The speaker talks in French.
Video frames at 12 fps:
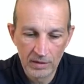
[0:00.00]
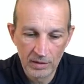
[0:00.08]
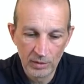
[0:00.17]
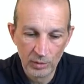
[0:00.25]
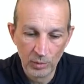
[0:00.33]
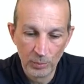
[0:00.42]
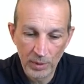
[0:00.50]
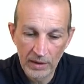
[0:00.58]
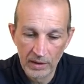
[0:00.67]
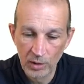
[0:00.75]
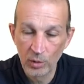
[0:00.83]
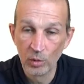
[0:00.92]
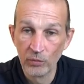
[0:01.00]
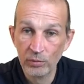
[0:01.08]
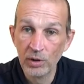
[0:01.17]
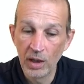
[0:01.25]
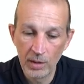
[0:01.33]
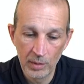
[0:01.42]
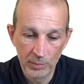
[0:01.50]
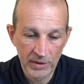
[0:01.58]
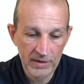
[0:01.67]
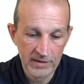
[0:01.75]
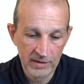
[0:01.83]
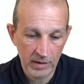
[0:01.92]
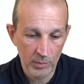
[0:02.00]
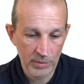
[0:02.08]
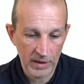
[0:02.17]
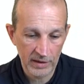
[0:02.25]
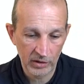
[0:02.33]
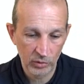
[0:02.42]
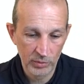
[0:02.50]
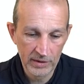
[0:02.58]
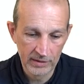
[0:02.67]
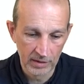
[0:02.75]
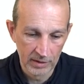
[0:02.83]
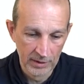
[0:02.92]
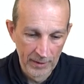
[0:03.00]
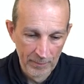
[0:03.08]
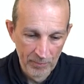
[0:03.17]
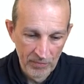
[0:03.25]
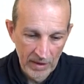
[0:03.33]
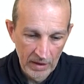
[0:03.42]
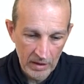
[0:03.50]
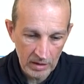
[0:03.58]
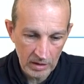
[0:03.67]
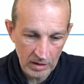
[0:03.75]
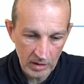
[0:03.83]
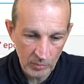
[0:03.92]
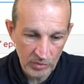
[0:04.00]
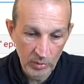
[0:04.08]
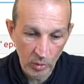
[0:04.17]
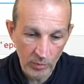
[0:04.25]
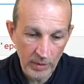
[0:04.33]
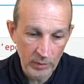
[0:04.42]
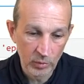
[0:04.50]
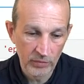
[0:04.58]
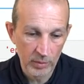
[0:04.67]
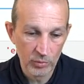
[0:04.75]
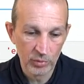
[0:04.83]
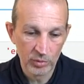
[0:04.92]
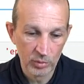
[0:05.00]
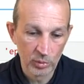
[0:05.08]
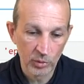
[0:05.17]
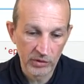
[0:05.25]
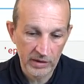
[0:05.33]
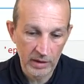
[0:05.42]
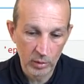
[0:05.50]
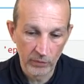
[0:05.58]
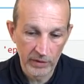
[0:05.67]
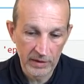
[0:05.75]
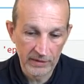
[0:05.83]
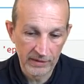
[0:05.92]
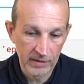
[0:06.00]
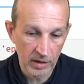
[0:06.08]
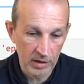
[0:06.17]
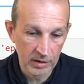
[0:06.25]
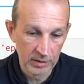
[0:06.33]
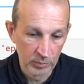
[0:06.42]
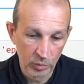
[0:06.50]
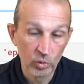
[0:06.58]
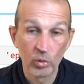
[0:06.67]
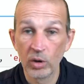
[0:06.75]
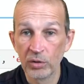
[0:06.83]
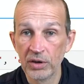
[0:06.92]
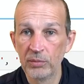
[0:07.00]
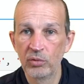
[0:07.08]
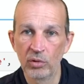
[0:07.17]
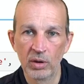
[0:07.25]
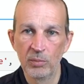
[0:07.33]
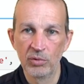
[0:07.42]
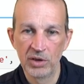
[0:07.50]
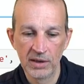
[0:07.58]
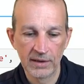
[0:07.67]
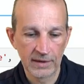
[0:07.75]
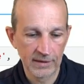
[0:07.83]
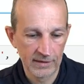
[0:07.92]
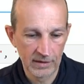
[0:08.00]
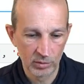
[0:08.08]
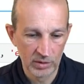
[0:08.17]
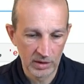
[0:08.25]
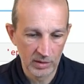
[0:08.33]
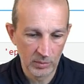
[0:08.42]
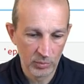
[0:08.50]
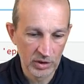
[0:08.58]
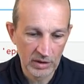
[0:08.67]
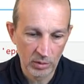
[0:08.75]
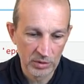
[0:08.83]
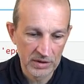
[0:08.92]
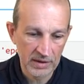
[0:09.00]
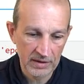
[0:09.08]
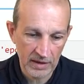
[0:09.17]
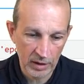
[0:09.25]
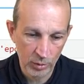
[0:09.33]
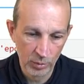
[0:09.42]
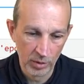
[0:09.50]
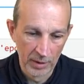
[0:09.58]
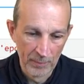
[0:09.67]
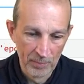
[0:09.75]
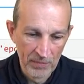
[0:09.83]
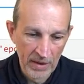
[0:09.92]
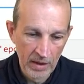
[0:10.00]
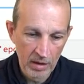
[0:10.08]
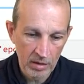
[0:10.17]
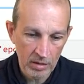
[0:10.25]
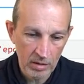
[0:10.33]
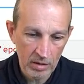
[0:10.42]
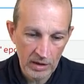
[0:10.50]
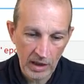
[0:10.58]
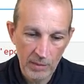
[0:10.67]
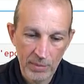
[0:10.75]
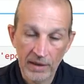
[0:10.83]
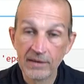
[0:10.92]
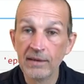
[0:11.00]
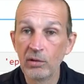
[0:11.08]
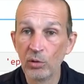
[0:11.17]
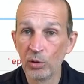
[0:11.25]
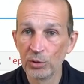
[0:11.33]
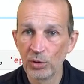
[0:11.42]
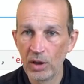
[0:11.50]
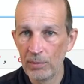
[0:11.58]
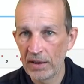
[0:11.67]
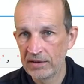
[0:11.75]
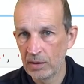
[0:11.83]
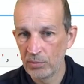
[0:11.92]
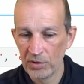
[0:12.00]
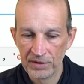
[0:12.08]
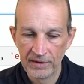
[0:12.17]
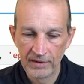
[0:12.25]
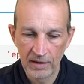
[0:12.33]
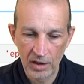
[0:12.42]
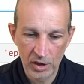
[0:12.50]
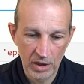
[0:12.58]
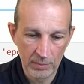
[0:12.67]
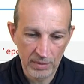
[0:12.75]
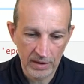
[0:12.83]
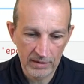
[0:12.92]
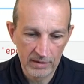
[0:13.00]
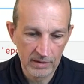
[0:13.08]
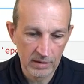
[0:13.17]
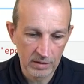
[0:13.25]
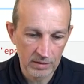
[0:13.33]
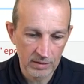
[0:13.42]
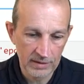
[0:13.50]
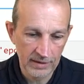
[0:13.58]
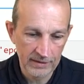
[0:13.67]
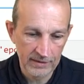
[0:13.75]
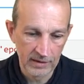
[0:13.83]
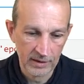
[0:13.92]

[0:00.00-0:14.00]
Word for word: de pas que l'on voudra prédire par la suite. Euh, et puis donc, bah, notre scale qu'on va laisser à 1, parce que là, on est sur des petits datasets, on a des petites quantités de calcul. Euh, la répartition entre la partie apprentissage et la partie euh, test,